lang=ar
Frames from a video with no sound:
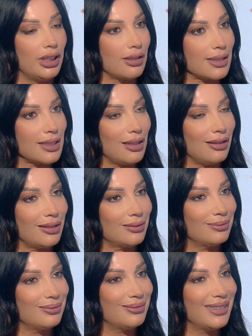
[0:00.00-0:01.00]
نصار
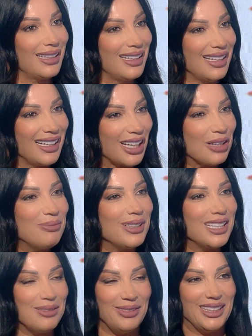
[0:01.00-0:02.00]

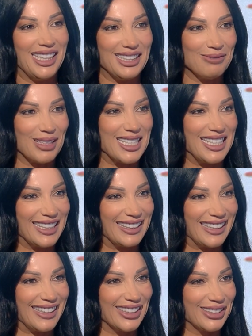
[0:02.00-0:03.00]
خبرنا بداية مسيرتك